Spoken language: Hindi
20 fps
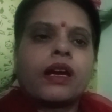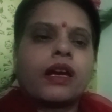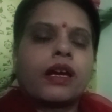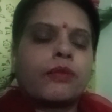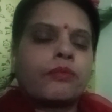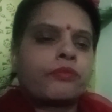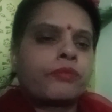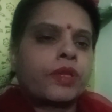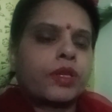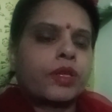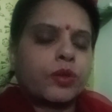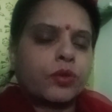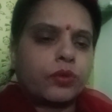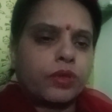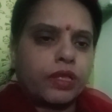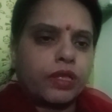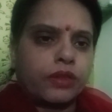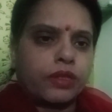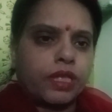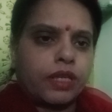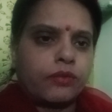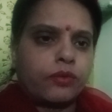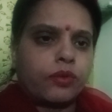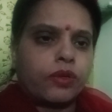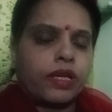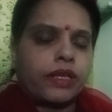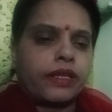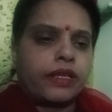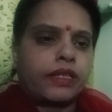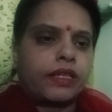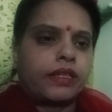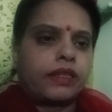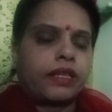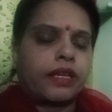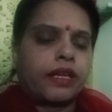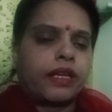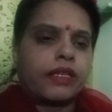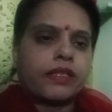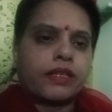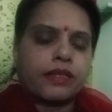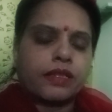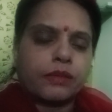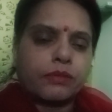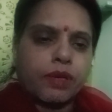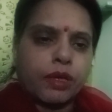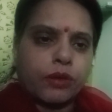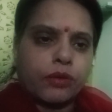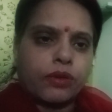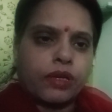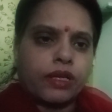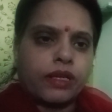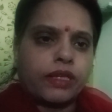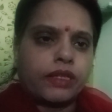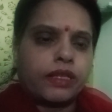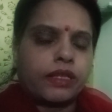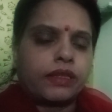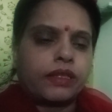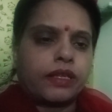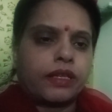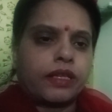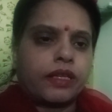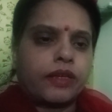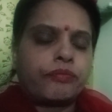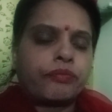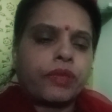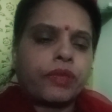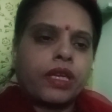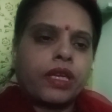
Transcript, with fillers: हम सूर्य देव को अर्घ्य देते हैं चंद्रमा को अर्घ्य देते हैं